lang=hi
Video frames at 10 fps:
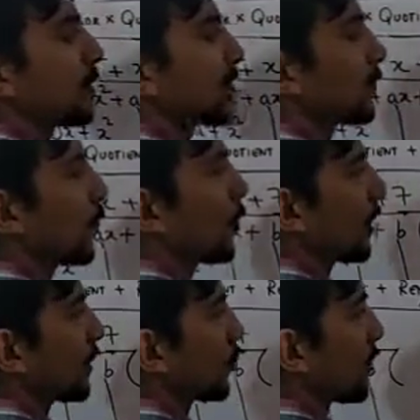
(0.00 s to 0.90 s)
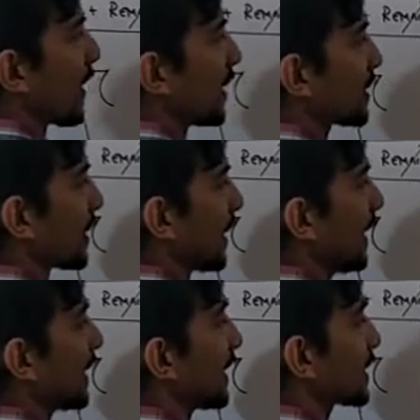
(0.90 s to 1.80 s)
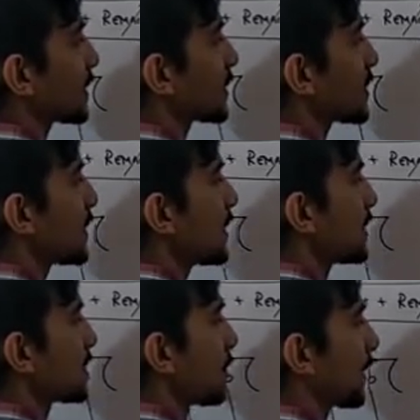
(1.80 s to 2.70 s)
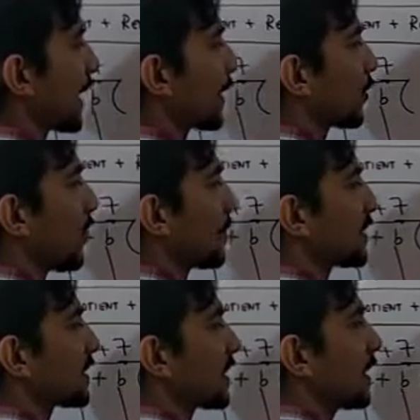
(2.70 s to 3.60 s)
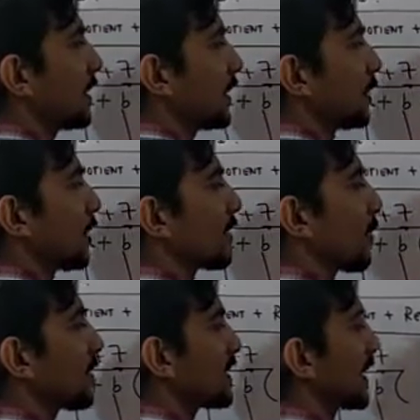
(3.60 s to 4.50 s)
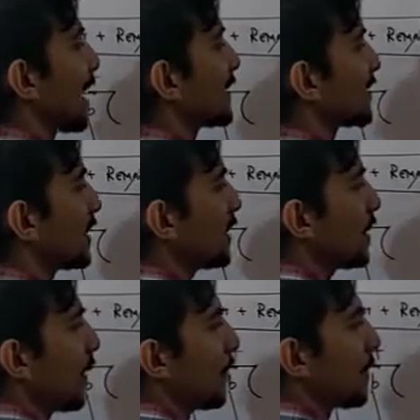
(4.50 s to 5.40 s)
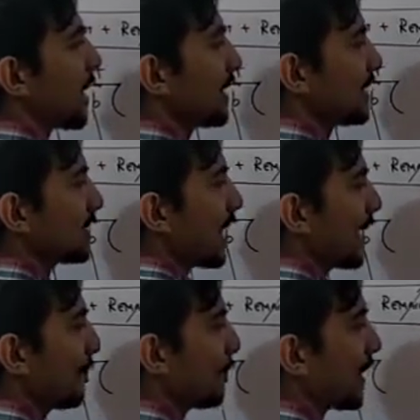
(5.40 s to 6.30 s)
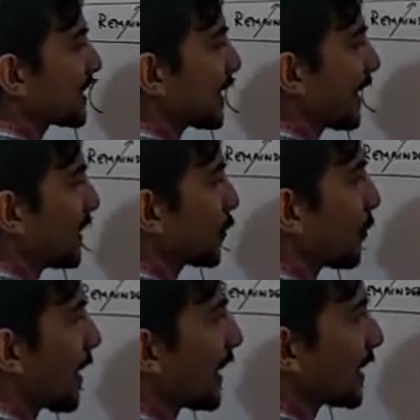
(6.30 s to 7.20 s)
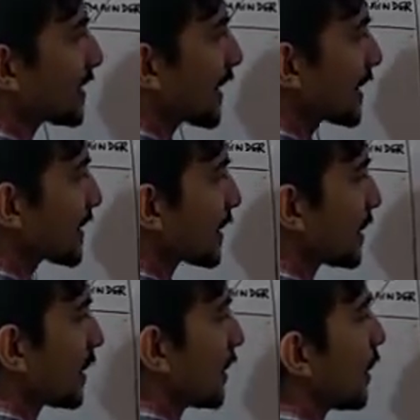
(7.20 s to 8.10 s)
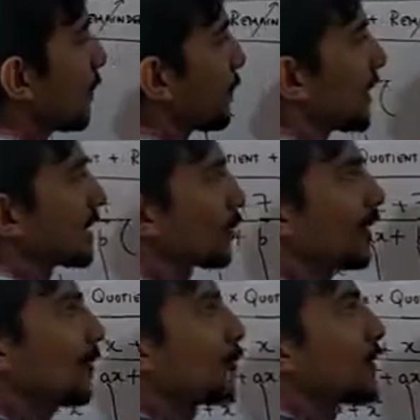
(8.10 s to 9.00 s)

प्लस फोर तो माइनस एट एक्स सब्ट्रैक्ट करो वापस से तो ये वापस से कैंसिल माइनस नाइन प्लस एट तो माइनस एक्स प्लस वन